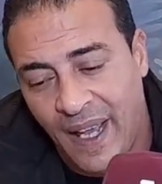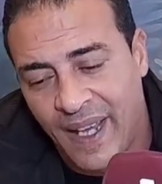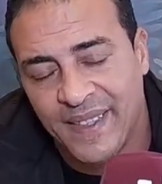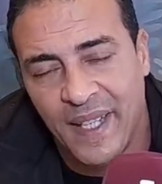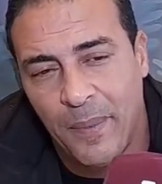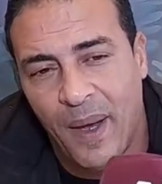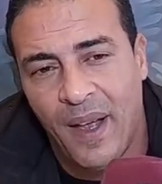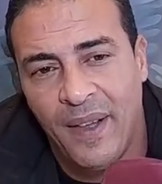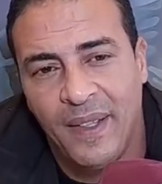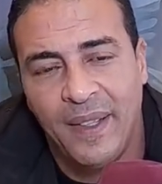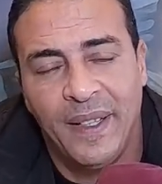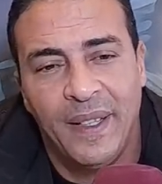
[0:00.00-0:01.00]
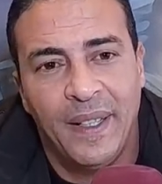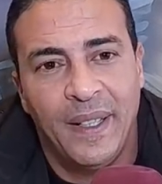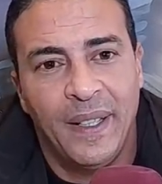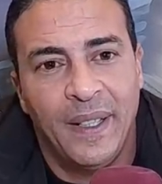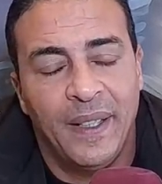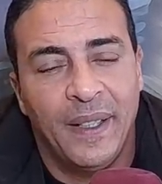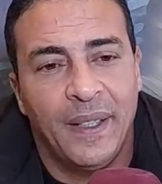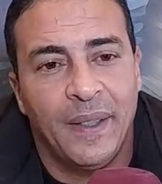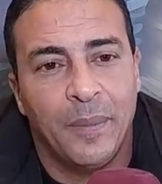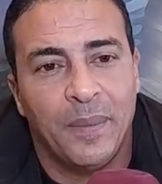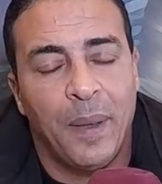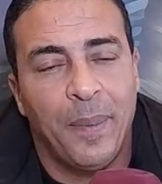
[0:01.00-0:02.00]
حسب
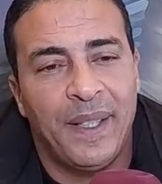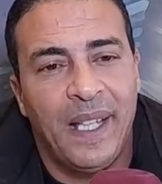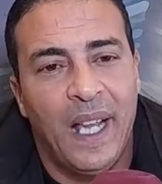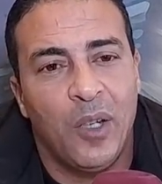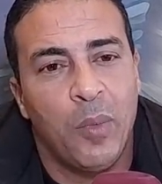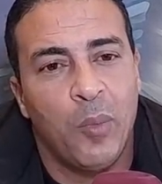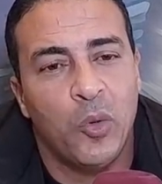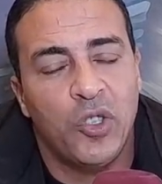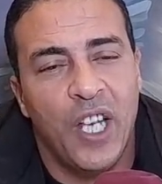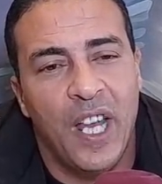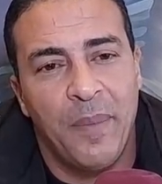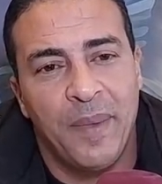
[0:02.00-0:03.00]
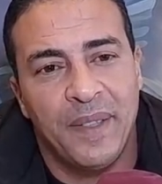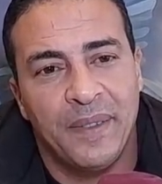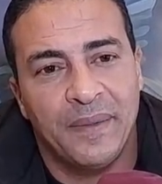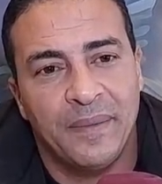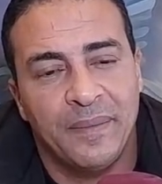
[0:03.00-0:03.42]
طبيعه الحال هما متهمين